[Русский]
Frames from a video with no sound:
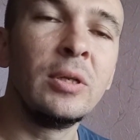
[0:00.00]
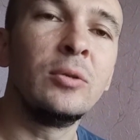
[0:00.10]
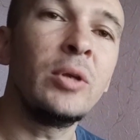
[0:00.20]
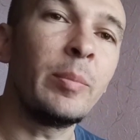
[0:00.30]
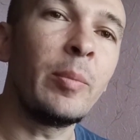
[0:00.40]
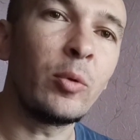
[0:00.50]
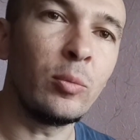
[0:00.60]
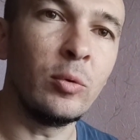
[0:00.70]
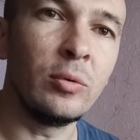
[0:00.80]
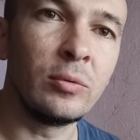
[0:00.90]
Но я
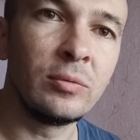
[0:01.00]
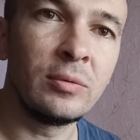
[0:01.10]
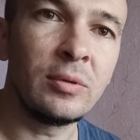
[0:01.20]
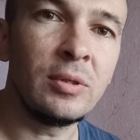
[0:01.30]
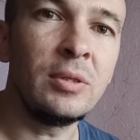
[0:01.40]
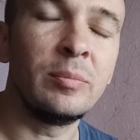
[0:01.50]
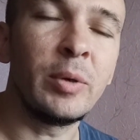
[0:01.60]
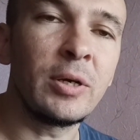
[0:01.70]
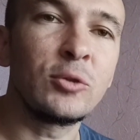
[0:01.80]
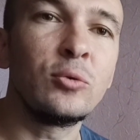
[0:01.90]
попробую и
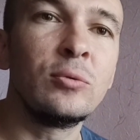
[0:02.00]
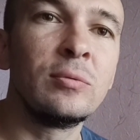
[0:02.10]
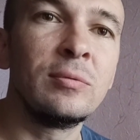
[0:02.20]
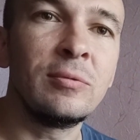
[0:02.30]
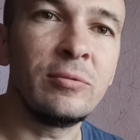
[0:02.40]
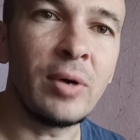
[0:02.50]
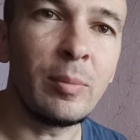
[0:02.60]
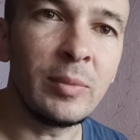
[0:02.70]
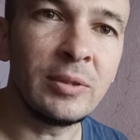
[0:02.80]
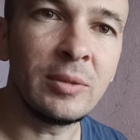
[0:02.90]
покажу
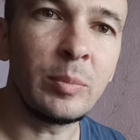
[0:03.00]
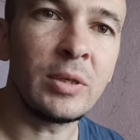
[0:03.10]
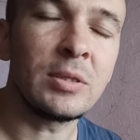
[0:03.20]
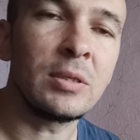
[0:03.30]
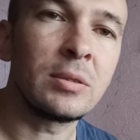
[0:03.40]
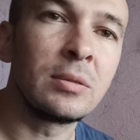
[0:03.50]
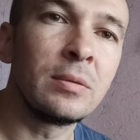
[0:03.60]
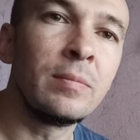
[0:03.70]
вам этот процесс.